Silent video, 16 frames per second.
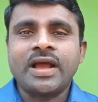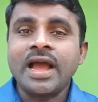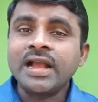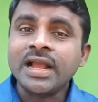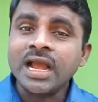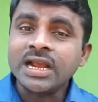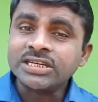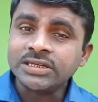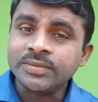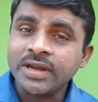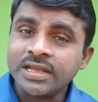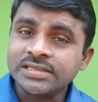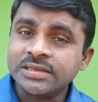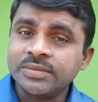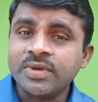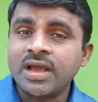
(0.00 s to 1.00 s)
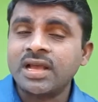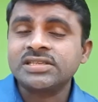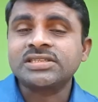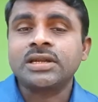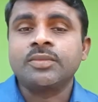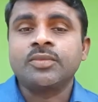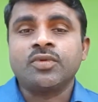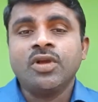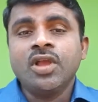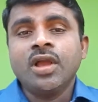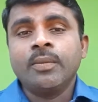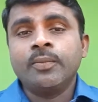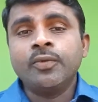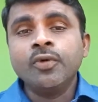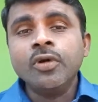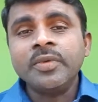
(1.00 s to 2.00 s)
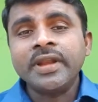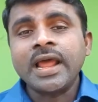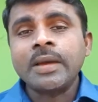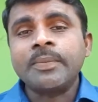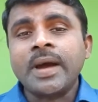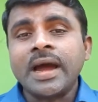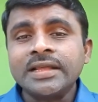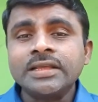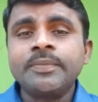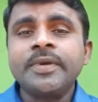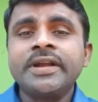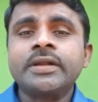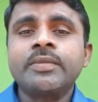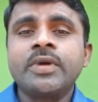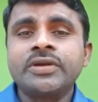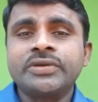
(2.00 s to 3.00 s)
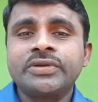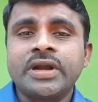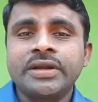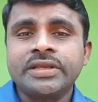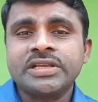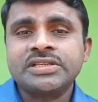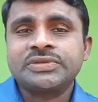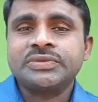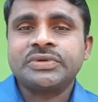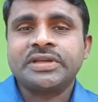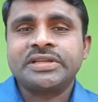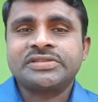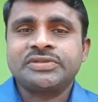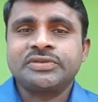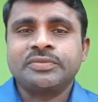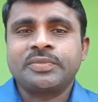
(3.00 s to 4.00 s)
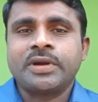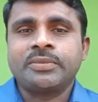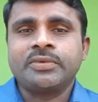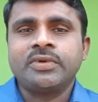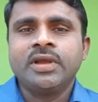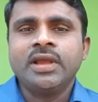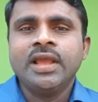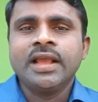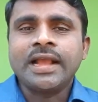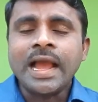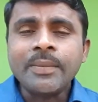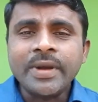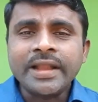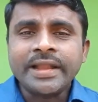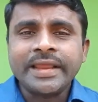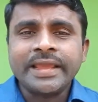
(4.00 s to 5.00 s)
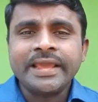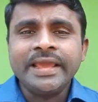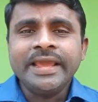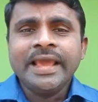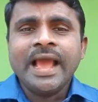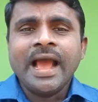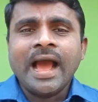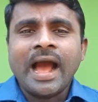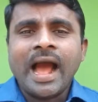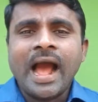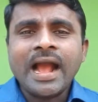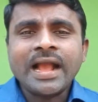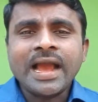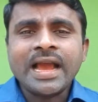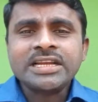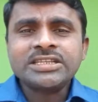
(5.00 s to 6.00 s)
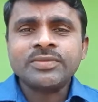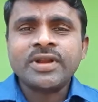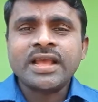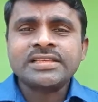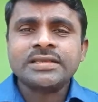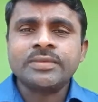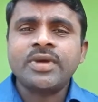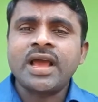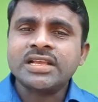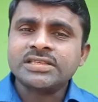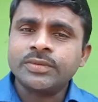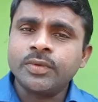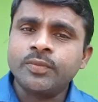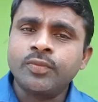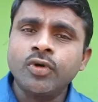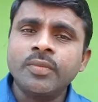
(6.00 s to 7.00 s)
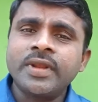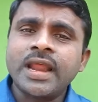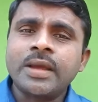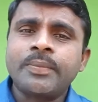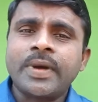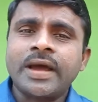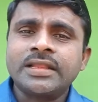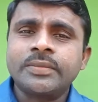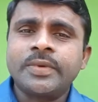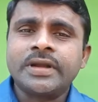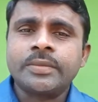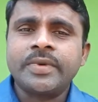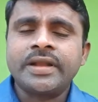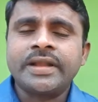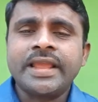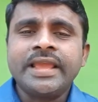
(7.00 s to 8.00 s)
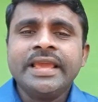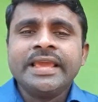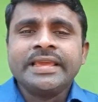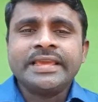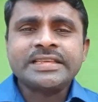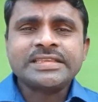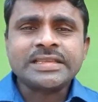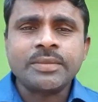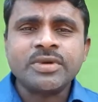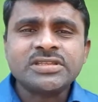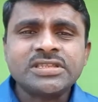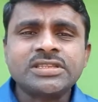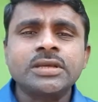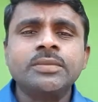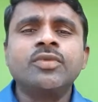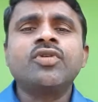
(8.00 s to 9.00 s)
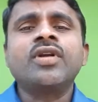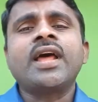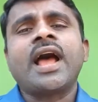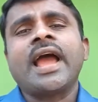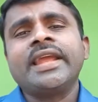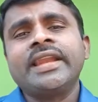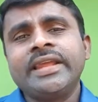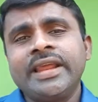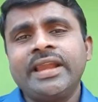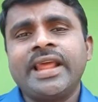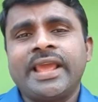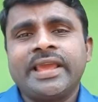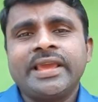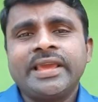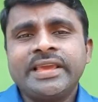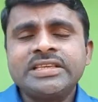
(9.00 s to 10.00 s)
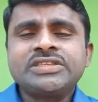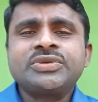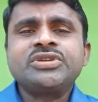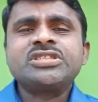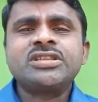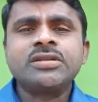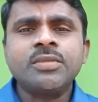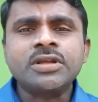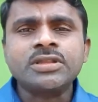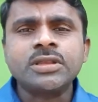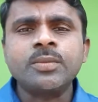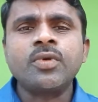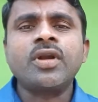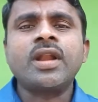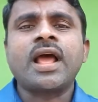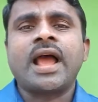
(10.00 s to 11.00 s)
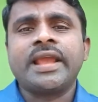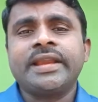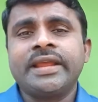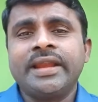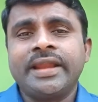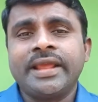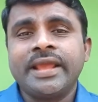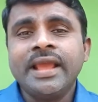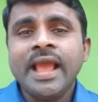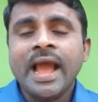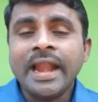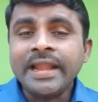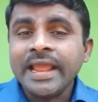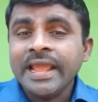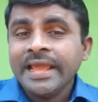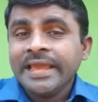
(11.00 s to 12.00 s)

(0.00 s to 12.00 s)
ఆకాశము నా సింహాసనము భూమి నా పాదపీఠం అంటున్నాడు యేసుక్రీస్తు ప్రభు కాబట్టి ఆకాశము నా సింహాసనము భూమి నా పాదపీఠం అంటే ఈ సమస్తము కూడా ఆయన ఇల్లే ఈ సృష్టి మొత్తము కూడా ఆయన ఇల్లే అంటే